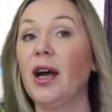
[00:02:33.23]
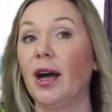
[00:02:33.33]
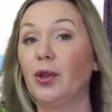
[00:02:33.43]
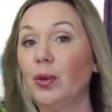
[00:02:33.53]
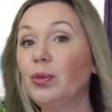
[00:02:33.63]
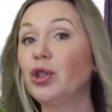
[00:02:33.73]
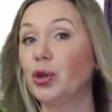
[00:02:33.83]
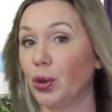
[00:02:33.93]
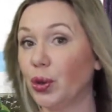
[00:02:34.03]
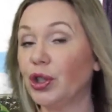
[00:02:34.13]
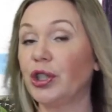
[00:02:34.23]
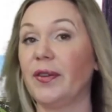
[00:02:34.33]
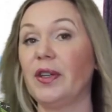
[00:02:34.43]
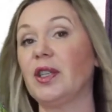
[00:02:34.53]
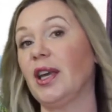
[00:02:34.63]
О том, что
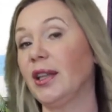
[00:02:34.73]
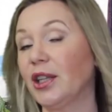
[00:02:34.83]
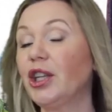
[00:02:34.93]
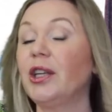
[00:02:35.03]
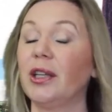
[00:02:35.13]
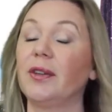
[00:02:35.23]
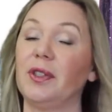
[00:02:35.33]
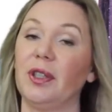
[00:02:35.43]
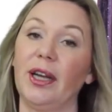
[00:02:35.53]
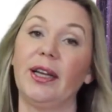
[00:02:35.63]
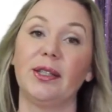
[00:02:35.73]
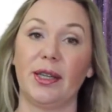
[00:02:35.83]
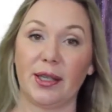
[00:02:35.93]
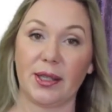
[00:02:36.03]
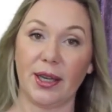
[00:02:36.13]
человеческие отношения это всегда
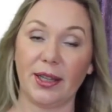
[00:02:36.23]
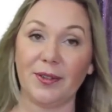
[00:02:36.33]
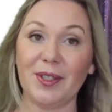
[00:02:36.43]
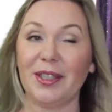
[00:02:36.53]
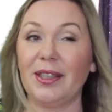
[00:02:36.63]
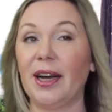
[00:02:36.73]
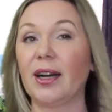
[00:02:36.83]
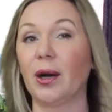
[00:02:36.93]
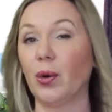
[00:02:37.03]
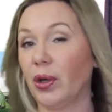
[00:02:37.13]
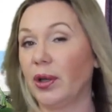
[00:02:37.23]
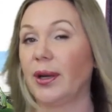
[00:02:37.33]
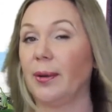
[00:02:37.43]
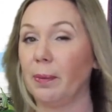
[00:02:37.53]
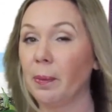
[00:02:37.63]
интересно, это всегда
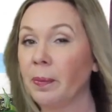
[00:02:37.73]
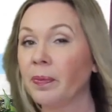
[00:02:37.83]
какой-то